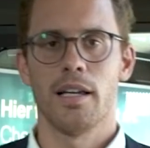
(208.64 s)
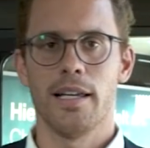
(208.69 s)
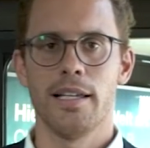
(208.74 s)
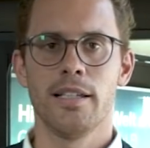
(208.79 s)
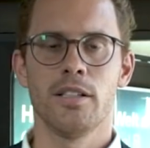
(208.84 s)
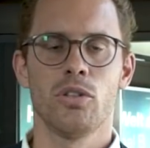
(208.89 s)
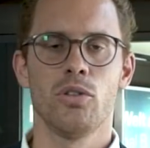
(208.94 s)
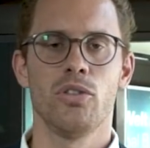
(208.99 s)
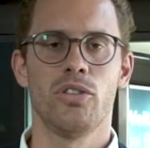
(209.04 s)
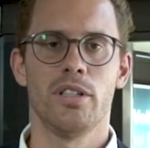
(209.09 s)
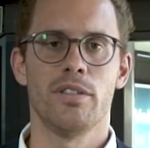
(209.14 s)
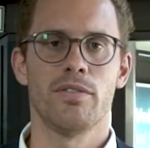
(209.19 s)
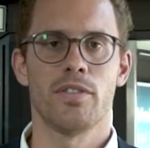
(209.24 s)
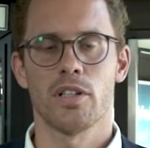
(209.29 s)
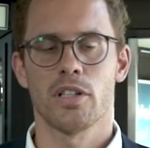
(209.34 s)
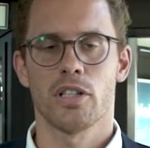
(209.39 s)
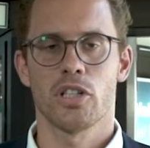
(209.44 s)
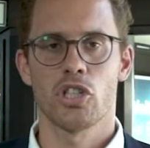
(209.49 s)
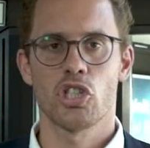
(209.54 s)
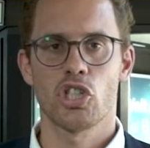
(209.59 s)

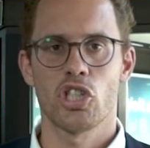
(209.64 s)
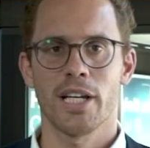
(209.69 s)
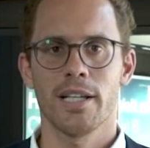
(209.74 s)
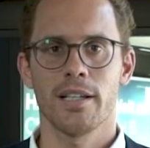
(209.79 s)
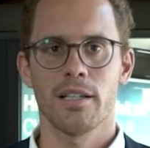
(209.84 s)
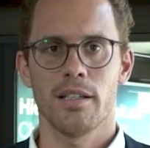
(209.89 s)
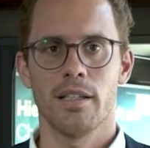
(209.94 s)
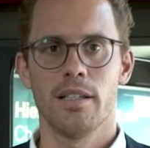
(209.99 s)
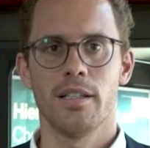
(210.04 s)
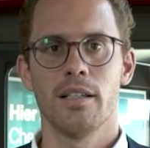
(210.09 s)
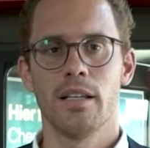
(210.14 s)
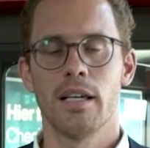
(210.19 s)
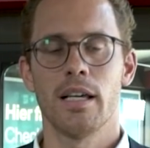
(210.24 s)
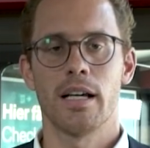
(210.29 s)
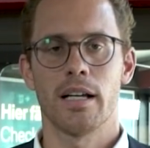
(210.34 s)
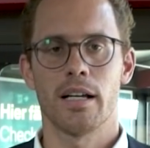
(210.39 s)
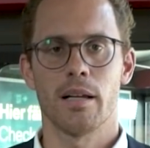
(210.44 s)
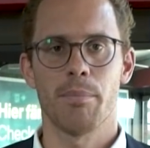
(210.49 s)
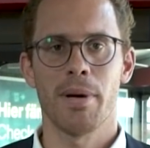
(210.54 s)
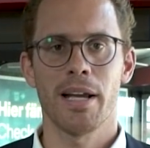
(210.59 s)
inklusive Check-in,
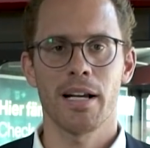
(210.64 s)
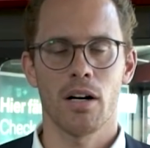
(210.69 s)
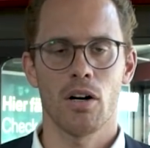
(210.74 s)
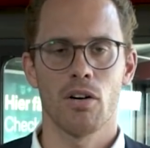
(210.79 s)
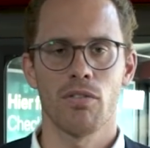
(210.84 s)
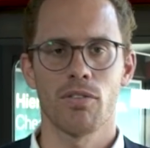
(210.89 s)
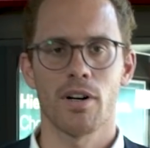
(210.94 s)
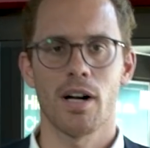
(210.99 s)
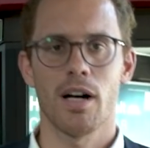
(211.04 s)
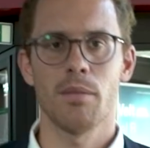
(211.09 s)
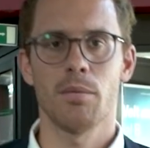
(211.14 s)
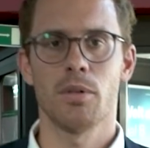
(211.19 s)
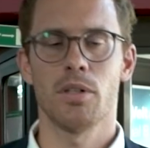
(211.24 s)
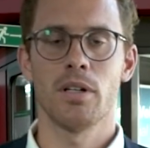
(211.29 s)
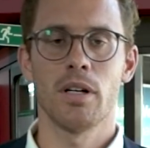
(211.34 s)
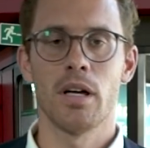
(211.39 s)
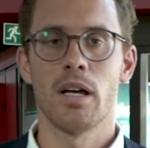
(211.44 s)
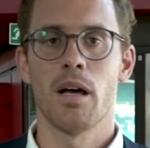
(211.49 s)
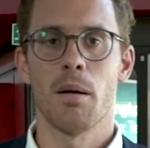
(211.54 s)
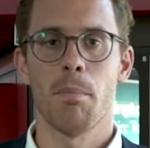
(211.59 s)
Gepäckaufgabe,
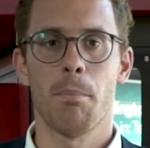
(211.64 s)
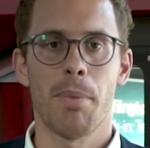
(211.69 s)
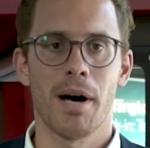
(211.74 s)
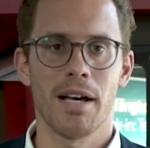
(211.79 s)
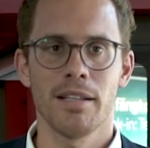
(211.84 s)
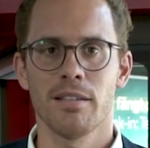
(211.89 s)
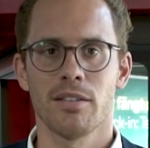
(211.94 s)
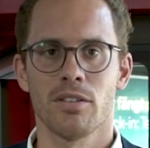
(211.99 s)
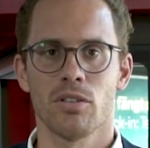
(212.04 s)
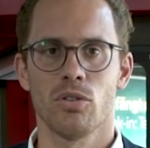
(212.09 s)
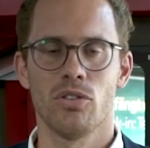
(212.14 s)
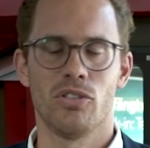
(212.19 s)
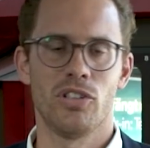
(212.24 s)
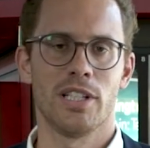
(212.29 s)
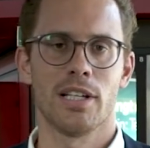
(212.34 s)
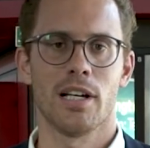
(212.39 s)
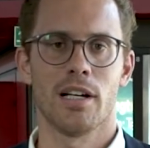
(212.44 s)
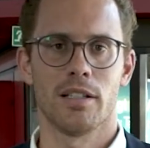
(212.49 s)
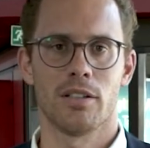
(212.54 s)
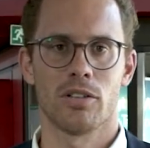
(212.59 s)
Pass und
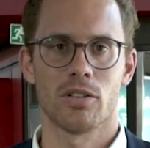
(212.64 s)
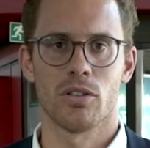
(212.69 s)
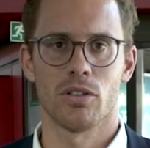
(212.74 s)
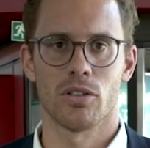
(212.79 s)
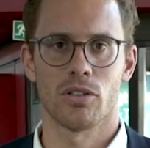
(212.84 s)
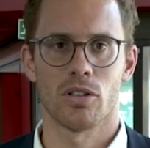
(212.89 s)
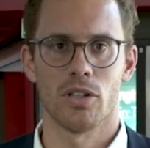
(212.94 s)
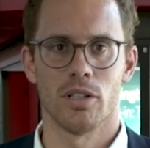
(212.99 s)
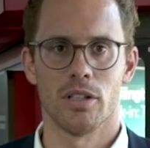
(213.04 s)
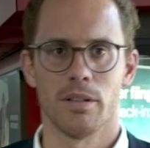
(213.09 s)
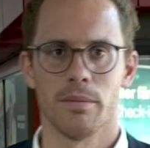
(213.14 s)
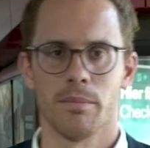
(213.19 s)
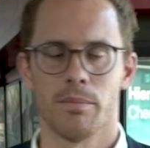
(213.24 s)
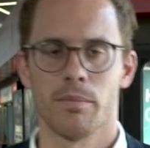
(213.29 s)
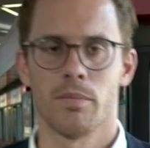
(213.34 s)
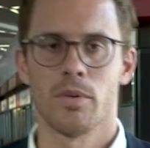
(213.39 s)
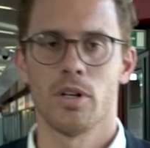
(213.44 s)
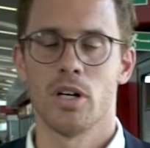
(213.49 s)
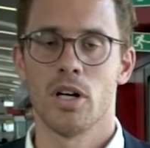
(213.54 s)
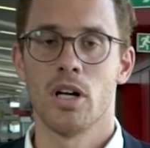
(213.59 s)
Sicherheitskontrolle.
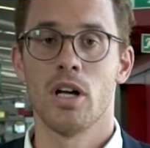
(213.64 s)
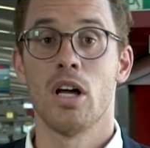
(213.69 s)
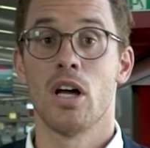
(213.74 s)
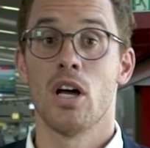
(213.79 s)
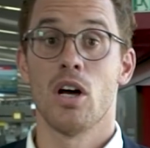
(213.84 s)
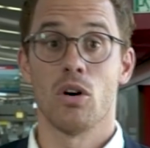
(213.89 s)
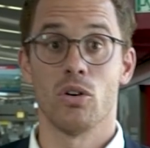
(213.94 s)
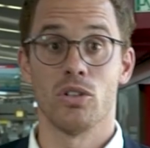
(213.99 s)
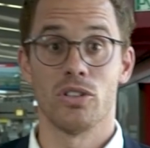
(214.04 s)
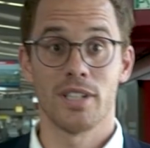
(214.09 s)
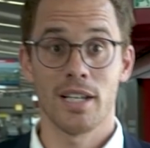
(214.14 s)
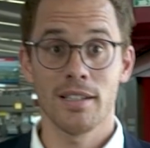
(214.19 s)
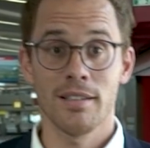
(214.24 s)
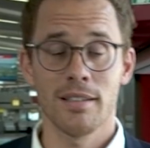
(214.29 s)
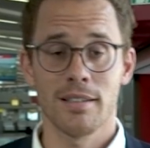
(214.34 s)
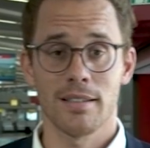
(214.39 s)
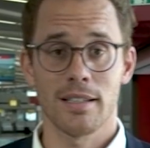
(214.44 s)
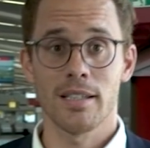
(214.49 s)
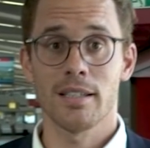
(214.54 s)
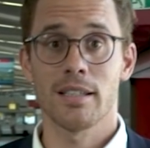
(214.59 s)
Und das
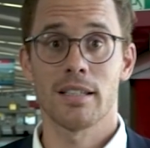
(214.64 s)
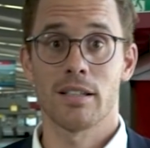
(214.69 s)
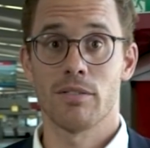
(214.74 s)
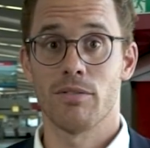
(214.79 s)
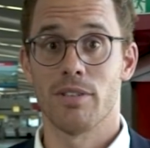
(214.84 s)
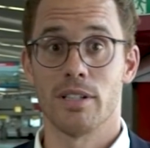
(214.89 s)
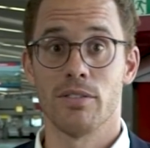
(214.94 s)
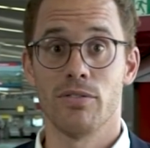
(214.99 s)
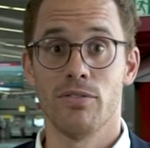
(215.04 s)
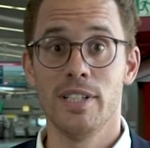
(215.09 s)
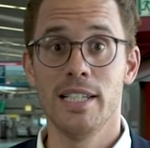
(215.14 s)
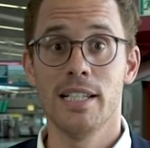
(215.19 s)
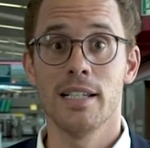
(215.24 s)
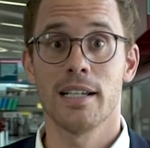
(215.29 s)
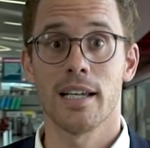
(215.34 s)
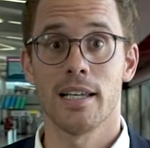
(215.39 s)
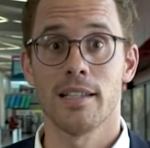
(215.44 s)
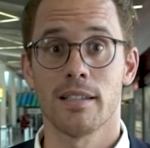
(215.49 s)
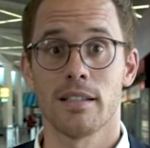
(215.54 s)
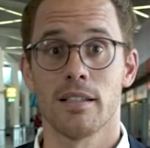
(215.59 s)
ist das, was viele
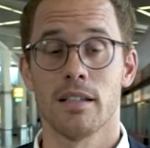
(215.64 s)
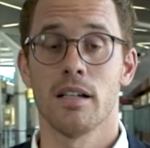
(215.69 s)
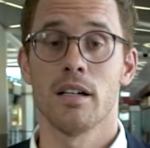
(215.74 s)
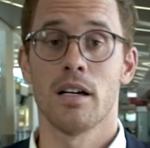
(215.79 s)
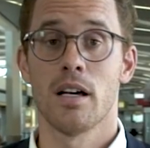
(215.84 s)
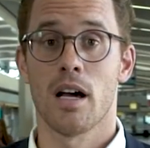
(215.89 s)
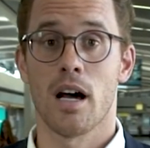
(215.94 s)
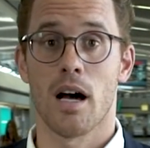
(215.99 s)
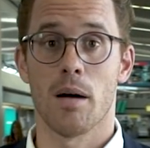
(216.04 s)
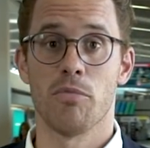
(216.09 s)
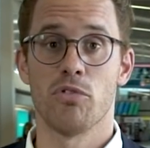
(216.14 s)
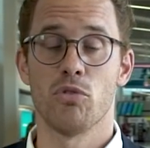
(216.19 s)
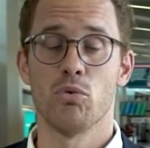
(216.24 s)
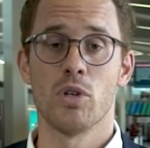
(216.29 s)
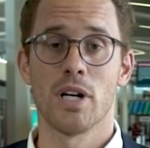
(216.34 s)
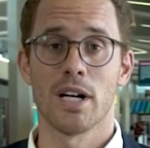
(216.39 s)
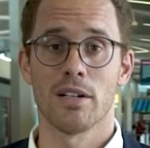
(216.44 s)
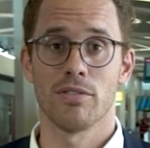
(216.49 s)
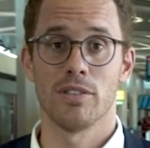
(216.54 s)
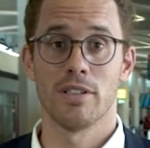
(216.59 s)
Gäste am
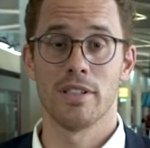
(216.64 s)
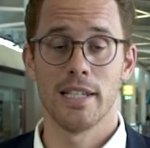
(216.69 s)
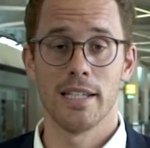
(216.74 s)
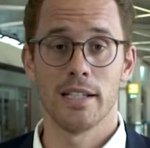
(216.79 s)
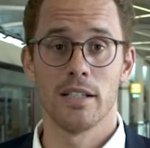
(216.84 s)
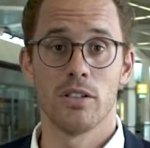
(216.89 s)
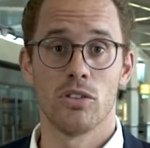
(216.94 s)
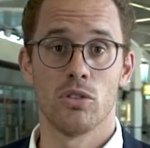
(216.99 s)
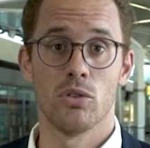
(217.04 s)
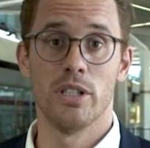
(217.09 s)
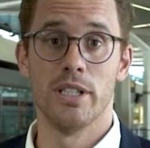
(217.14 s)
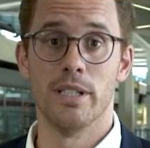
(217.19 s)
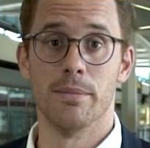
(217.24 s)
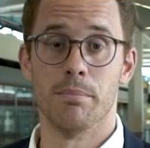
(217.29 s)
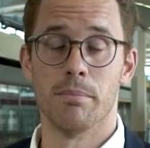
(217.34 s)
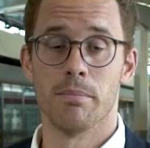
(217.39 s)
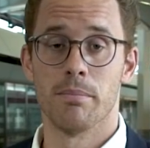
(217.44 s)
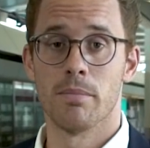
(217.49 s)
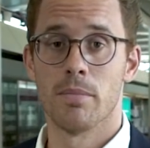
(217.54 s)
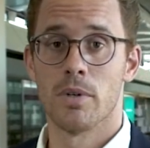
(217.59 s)
Flughafen Tegel so
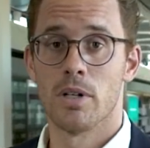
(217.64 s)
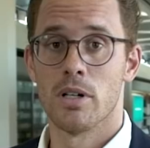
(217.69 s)
lieben.